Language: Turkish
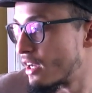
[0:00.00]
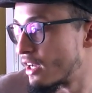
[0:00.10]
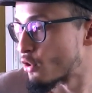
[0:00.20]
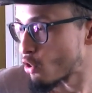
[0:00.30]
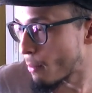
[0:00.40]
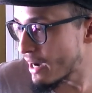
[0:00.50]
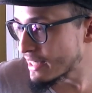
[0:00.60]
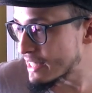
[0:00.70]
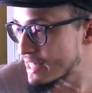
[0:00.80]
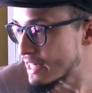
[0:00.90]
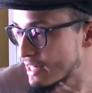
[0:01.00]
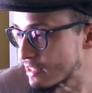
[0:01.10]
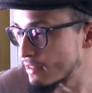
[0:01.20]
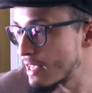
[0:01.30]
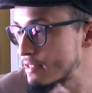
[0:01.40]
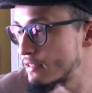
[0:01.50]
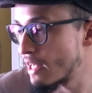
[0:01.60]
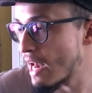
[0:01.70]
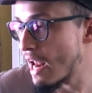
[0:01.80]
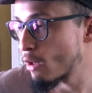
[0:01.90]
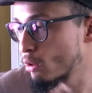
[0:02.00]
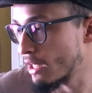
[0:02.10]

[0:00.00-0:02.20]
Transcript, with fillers: E, roman kişileri nesnelerle